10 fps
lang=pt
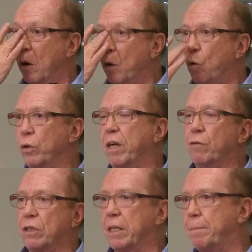O que
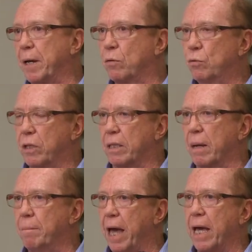você pergunta
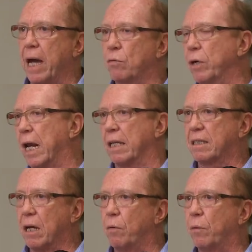também é com
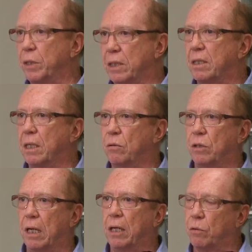relação ao ensino
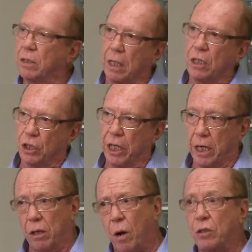de língua
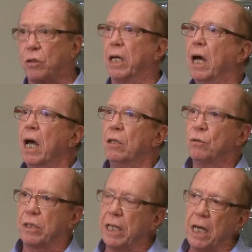estrangeira. Eu acho que
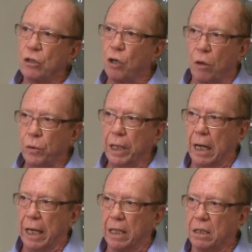não seria só o
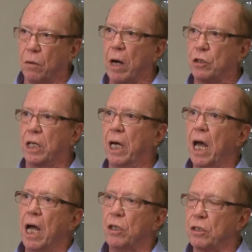inglês, eu acho que
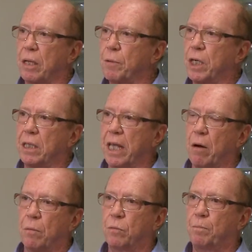nós temos que ter
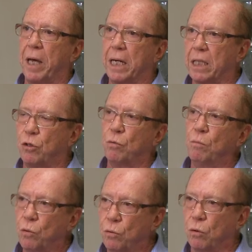perante o
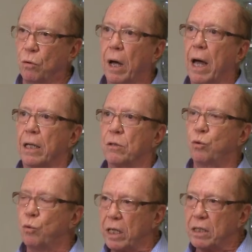mundo
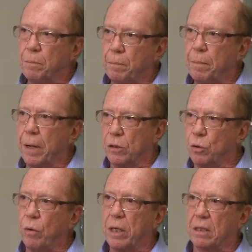duas,
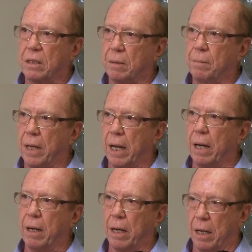duas,
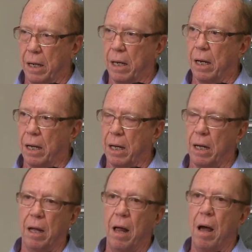é,